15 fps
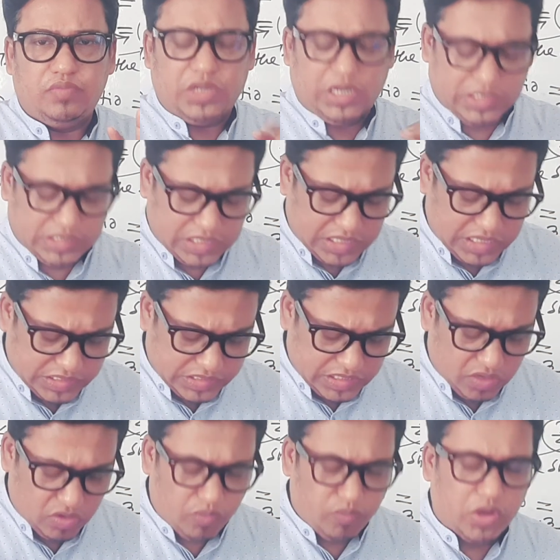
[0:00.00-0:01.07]
আজকে ক্লাসটা
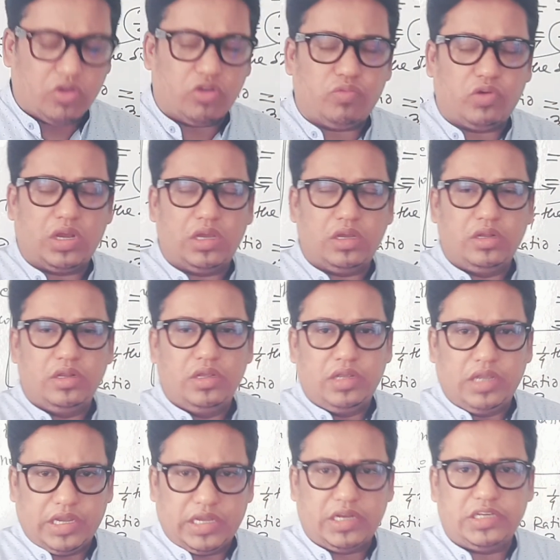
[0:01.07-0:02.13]
লম্বা করব না
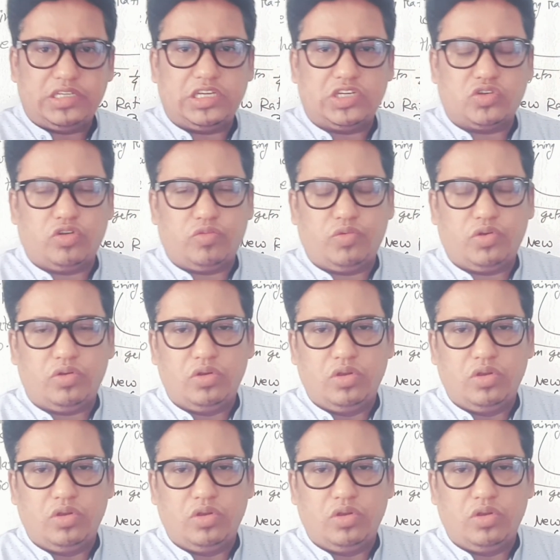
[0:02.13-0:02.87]
এখানে শেষ করব